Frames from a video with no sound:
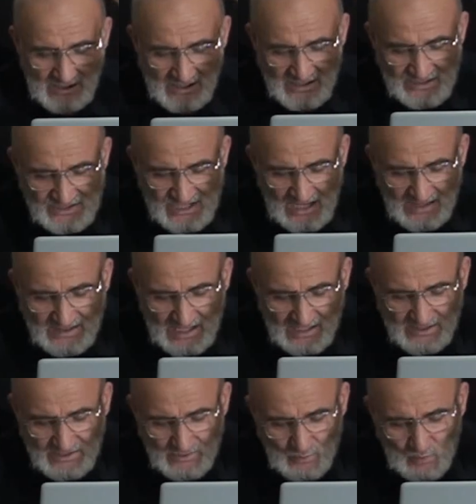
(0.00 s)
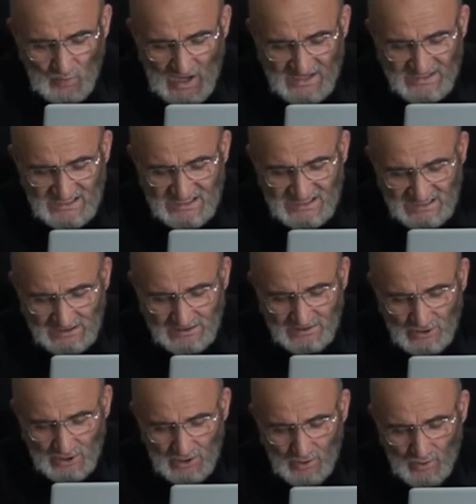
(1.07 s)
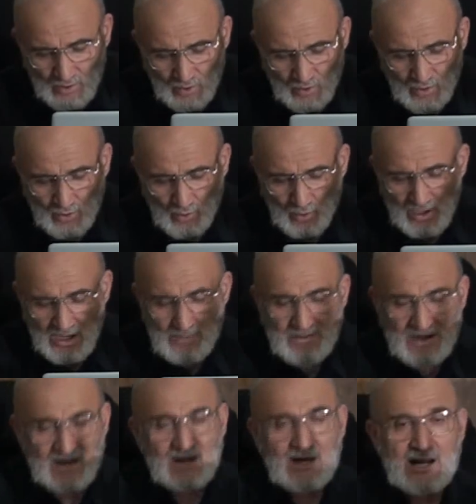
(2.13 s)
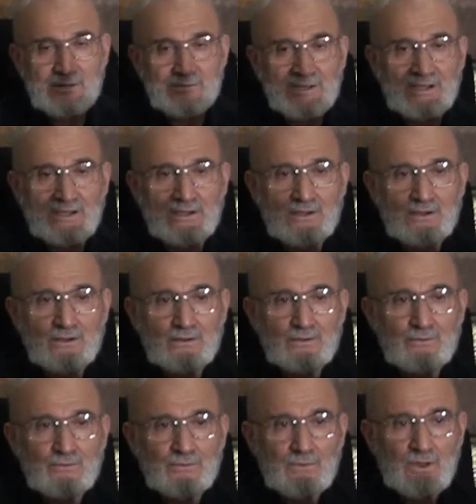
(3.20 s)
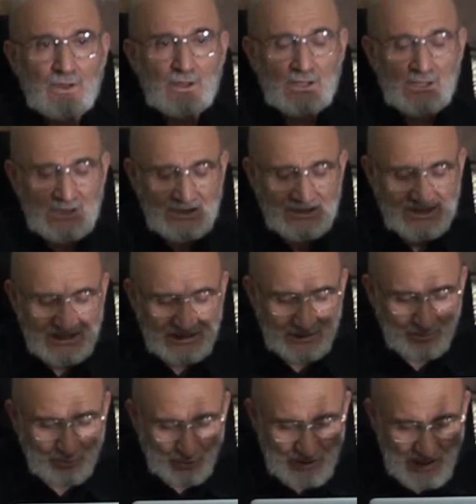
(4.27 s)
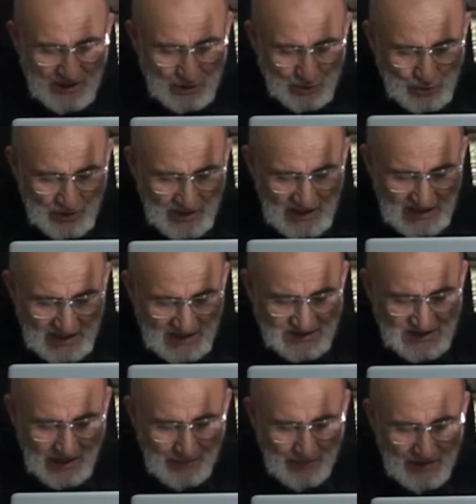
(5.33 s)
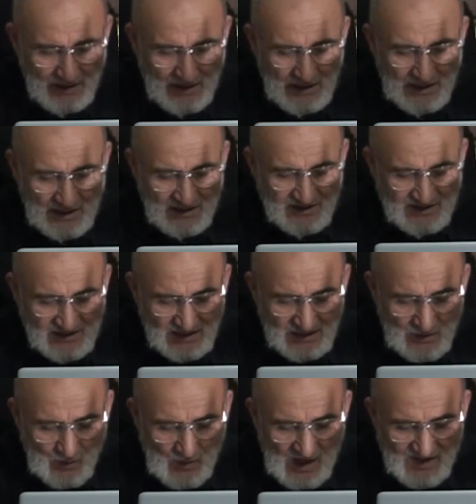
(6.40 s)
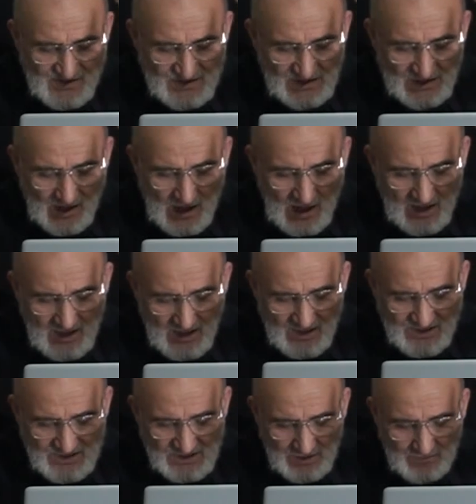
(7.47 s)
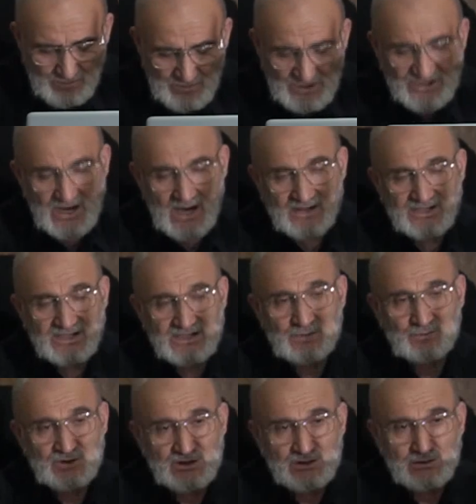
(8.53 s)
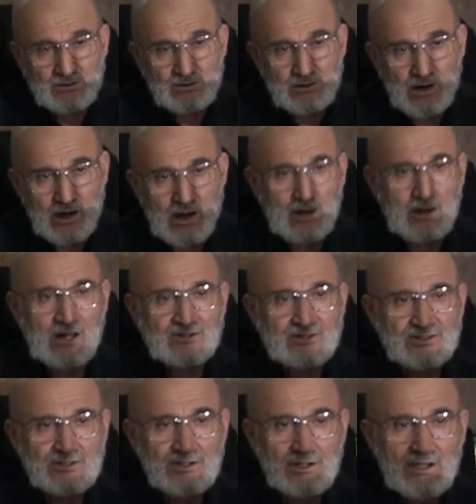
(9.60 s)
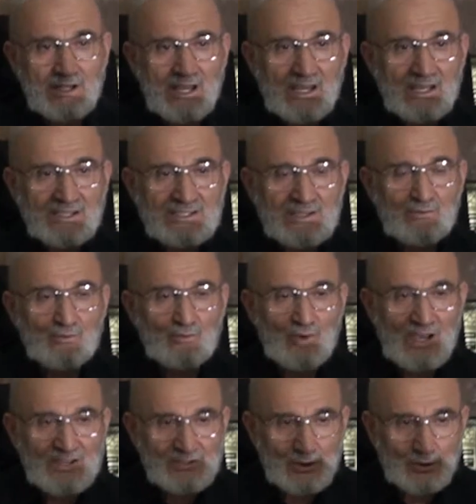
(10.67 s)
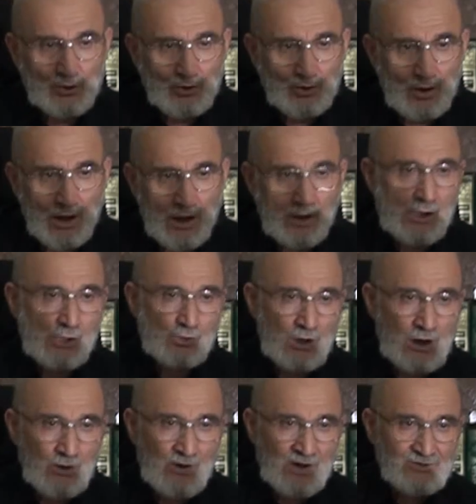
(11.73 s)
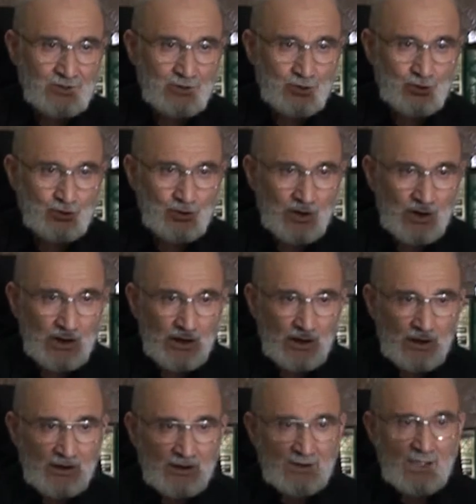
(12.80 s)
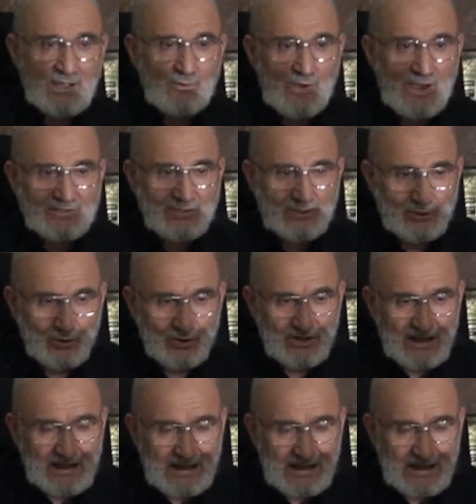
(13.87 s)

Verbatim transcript: İnsanlar vazı din olabilirler mi? Şimdi buradaki soruya gelince dini vazıyı hakikisi bizatihi kimdir? Allah'tır. Kim vaaz ediyor? Allahu Teala vaaz ediyor. Neyi vaaz ediyor?